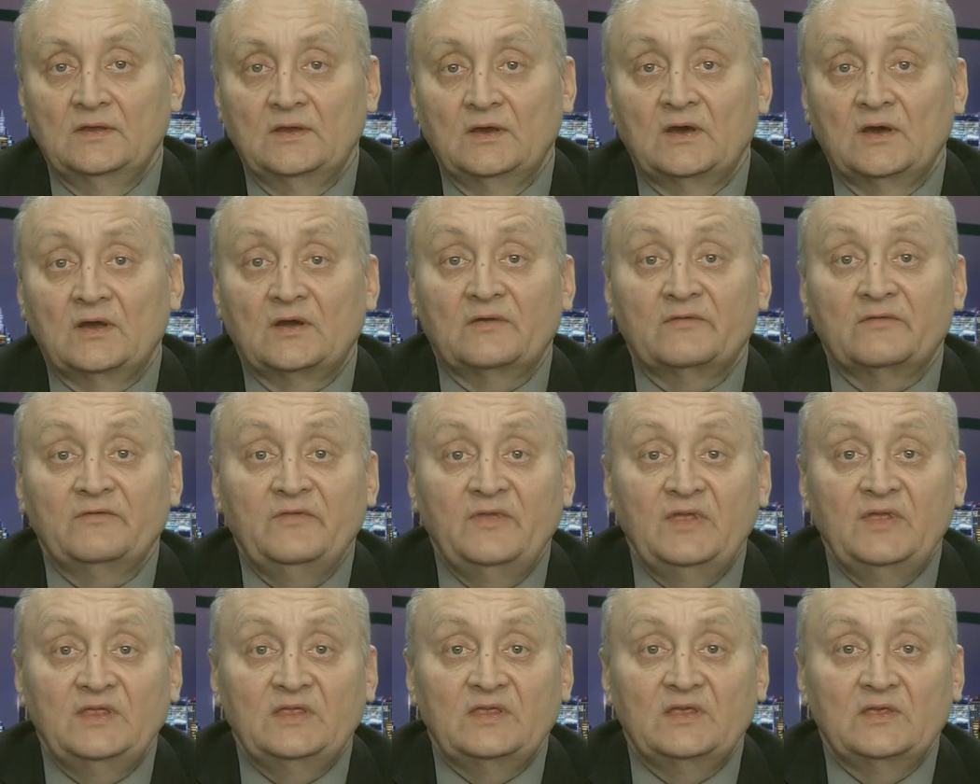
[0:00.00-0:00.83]

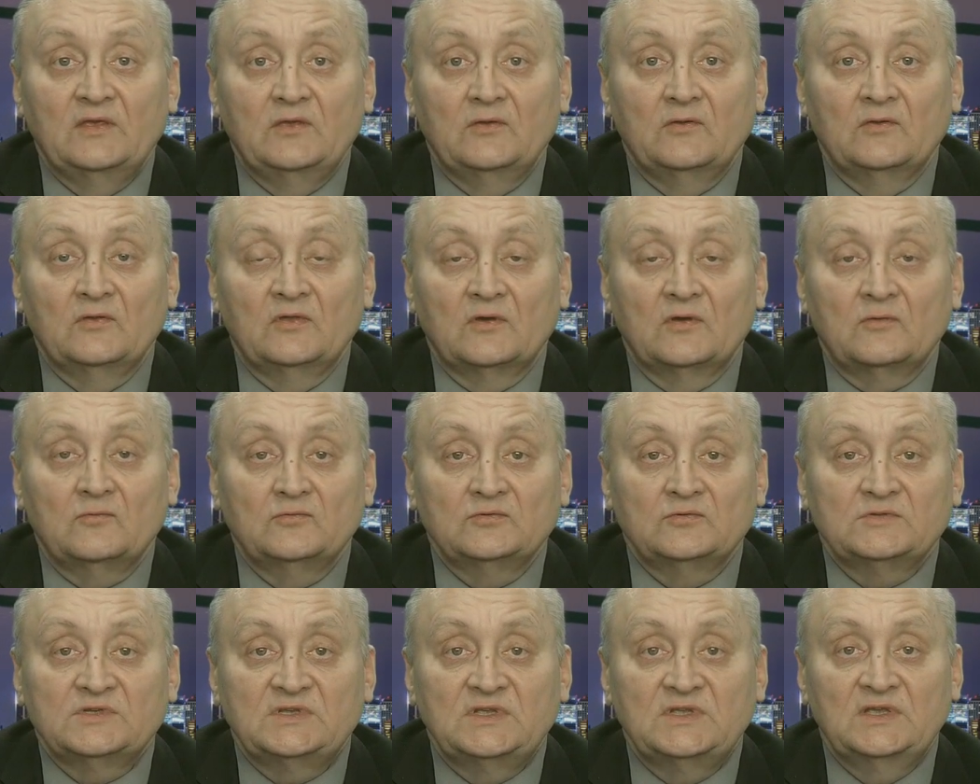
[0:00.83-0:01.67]
Рвите ее на
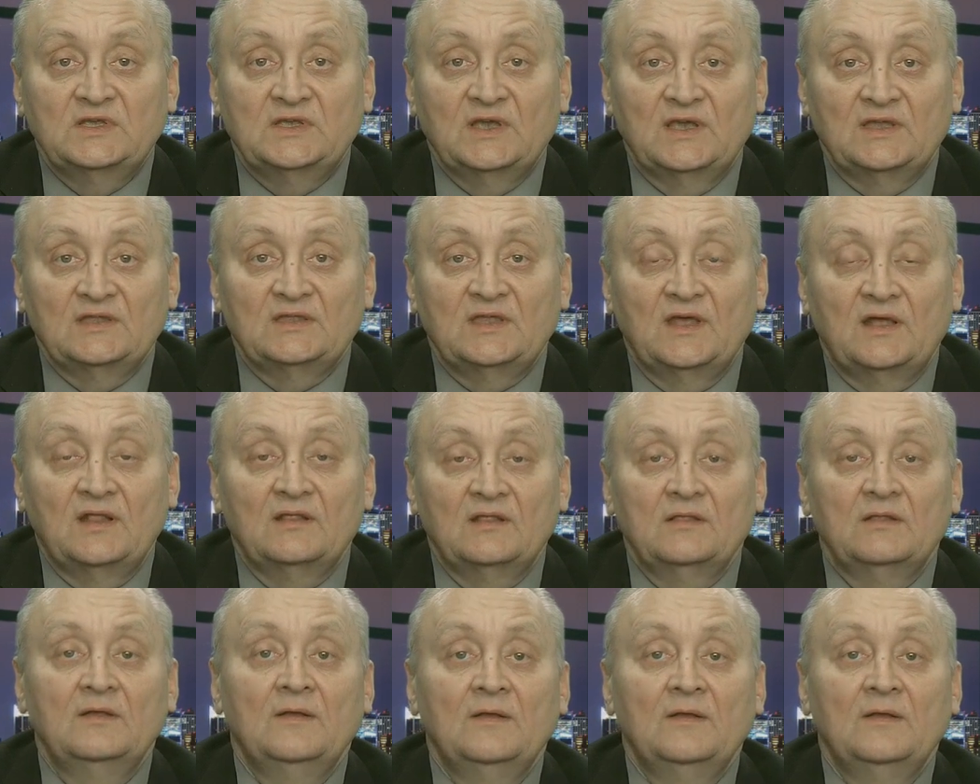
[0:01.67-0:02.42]
куски. Я дал